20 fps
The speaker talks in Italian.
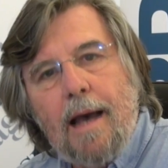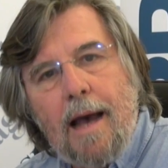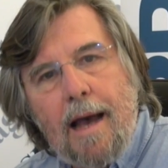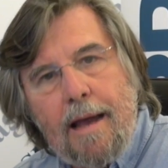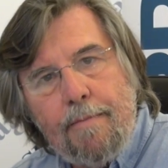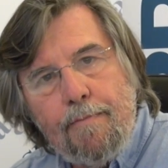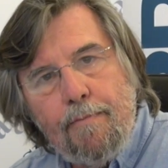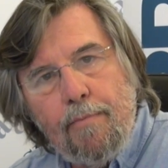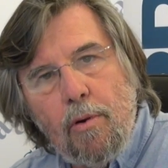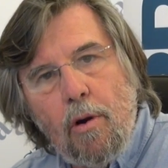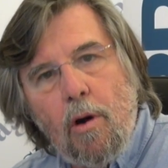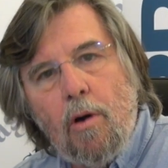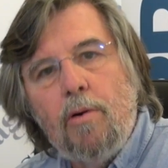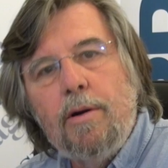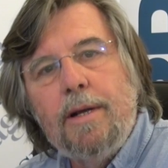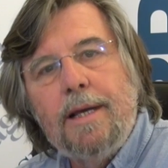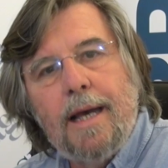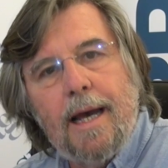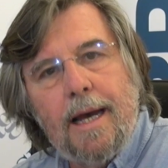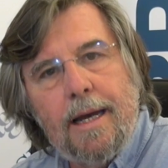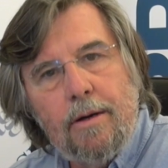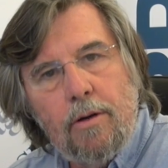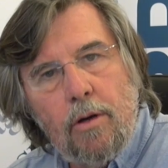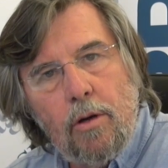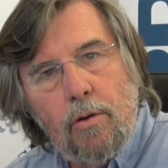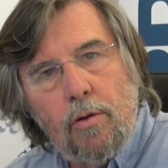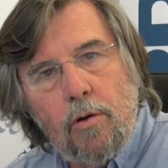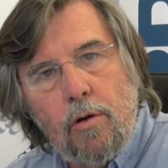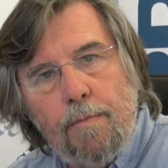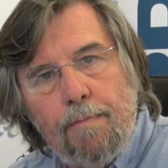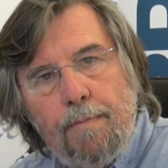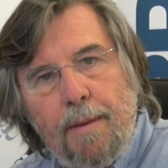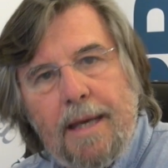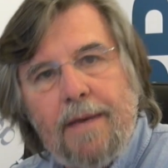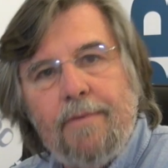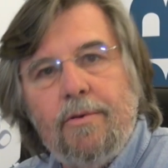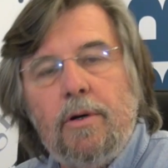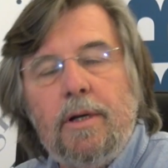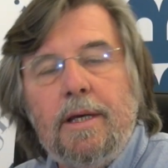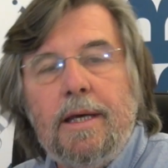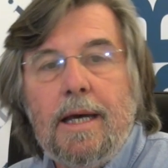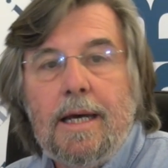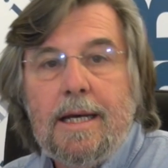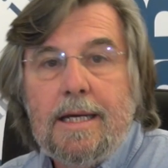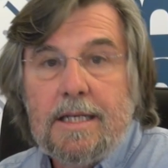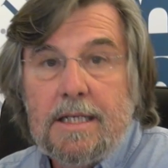ai buoni, ai non colpevoli.